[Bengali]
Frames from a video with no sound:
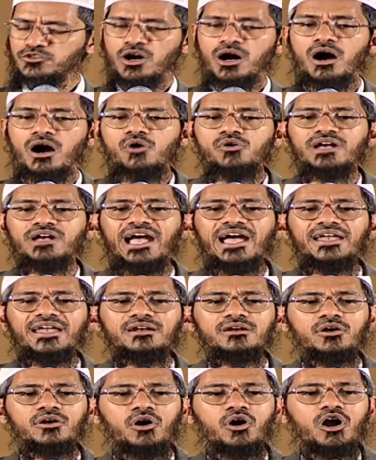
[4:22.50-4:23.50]
এখন একজন
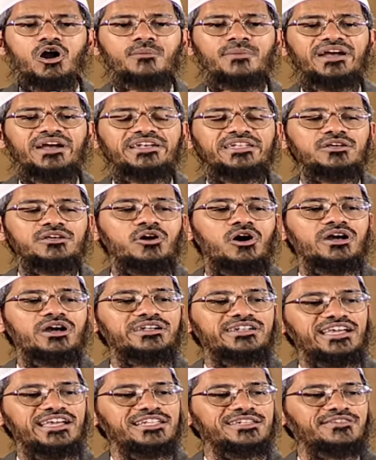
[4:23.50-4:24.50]
মানুষ
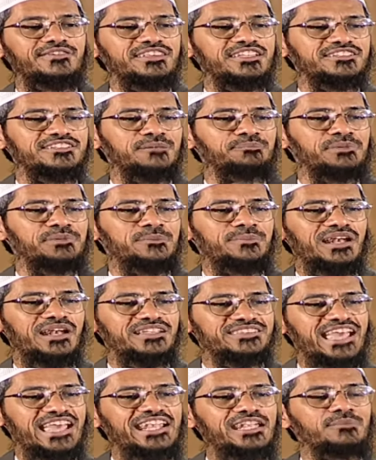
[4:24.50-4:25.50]
পরোপকারী কি না সেটা
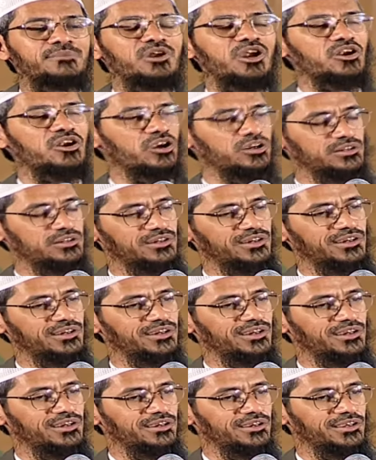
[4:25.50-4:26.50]
আল্লাহ কিভাবে পরীক্ষা
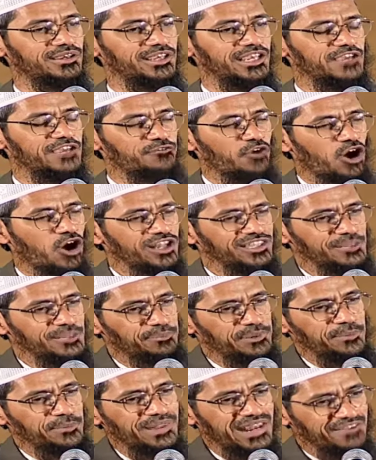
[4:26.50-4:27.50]
করবেন কিন্তু
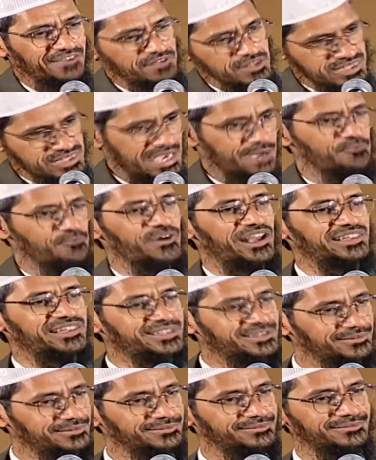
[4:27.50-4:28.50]
সবার সম্পদ যদি
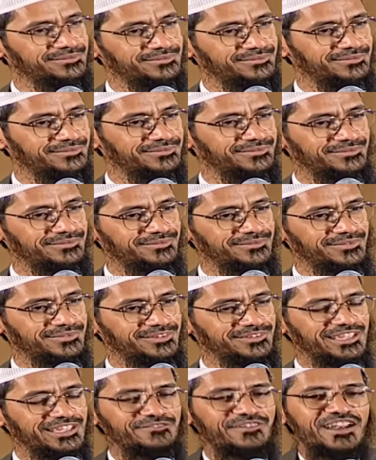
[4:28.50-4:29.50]
সমান থাকে
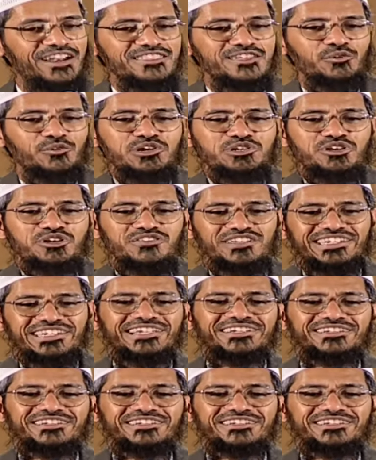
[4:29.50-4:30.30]
পরীক্ষার ব্যাপারটা তাহলে